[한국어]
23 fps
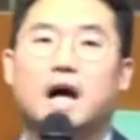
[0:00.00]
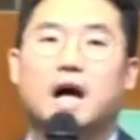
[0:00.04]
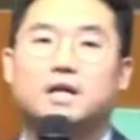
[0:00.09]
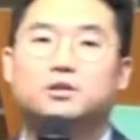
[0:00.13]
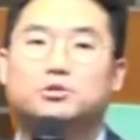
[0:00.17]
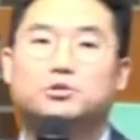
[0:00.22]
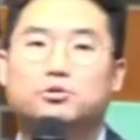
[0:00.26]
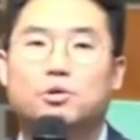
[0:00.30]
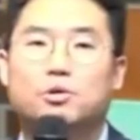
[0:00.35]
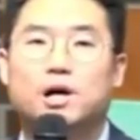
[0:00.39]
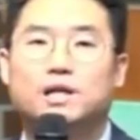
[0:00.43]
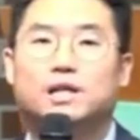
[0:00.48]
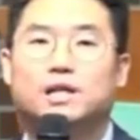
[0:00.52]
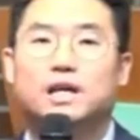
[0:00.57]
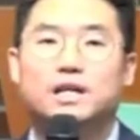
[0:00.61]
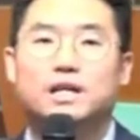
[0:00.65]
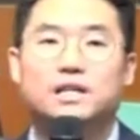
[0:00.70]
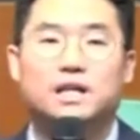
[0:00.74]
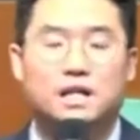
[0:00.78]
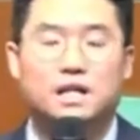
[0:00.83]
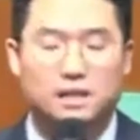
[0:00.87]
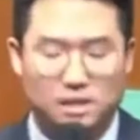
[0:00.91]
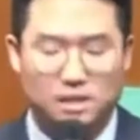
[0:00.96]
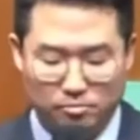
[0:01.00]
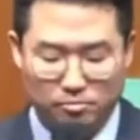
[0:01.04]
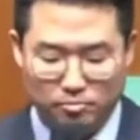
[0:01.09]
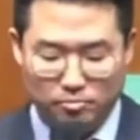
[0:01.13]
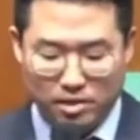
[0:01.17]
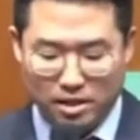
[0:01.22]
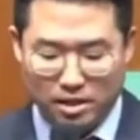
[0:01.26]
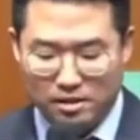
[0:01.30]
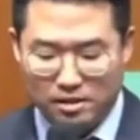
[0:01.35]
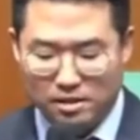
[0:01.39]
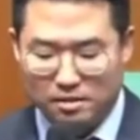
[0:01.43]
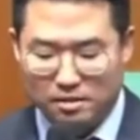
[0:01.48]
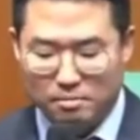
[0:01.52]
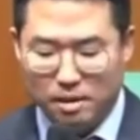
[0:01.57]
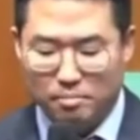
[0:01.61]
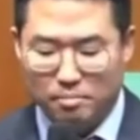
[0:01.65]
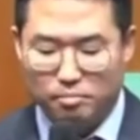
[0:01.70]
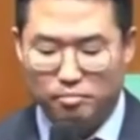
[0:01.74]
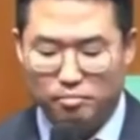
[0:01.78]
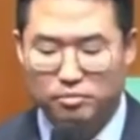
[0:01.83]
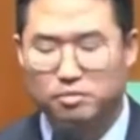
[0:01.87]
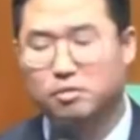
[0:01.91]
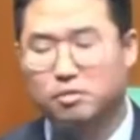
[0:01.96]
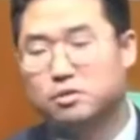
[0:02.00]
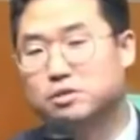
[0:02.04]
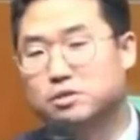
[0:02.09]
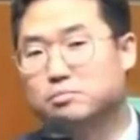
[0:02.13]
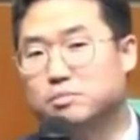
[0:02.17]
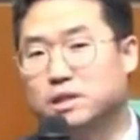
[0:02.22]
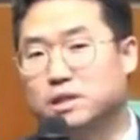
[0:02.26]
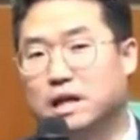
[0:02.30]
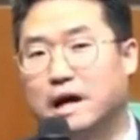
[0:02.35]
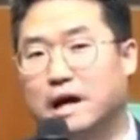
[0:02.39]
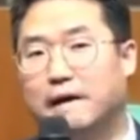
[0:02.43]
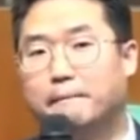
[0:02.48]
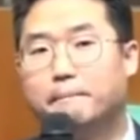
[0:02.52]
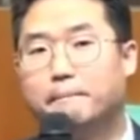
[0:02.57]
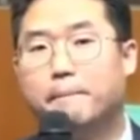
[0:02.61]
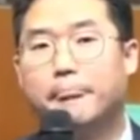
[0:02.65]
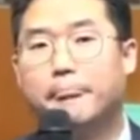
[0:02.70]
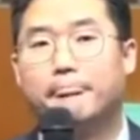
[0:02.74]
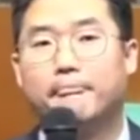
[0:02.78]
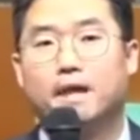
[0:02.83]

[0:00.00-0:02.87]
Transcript: 간소화된 침례를 베푸는 것입니다.